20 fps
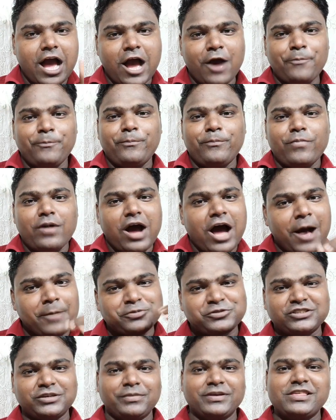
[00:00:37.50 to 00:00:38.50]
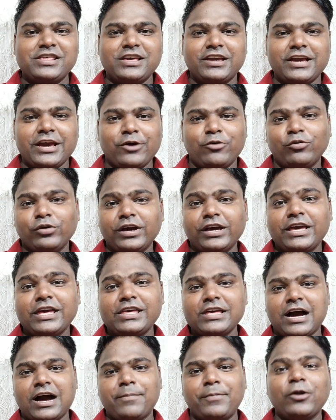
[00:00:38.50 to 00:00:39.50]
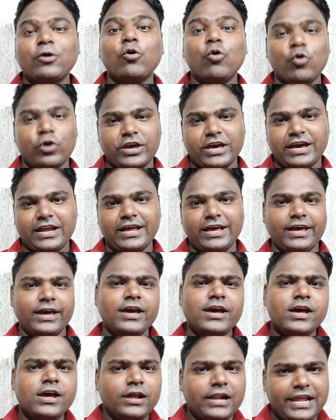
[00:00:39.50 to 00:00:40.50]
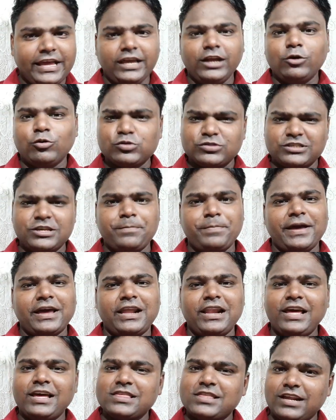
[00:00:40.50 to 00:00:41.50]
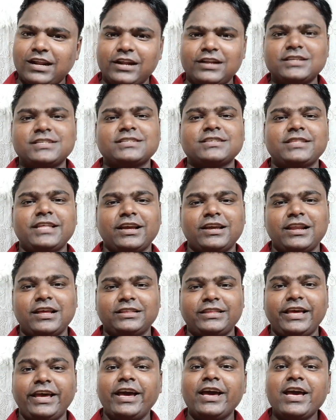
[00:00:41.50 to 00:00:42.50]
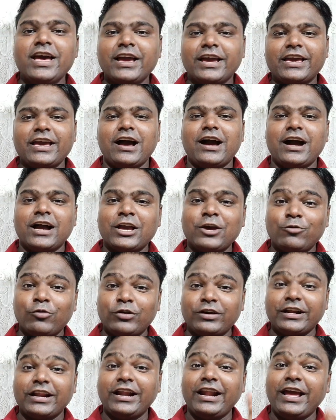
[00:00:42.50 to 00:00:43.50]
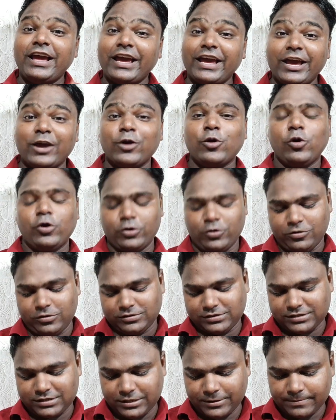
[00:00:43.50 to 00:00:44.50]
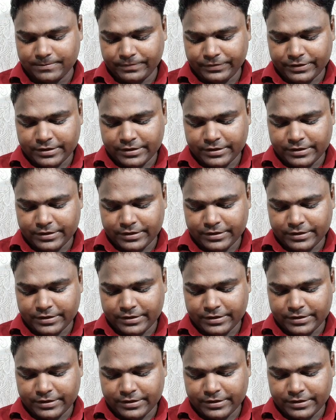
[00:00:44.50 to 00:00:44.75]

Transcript: अब आप समझ ही गए होंगे कि यहाँ पर हो क्या रहा है लेकिन उससे पहले ज़रा लिस्ट देख लेते हैं कि आखिर वो ट्रेनें हैं कौन कौन सी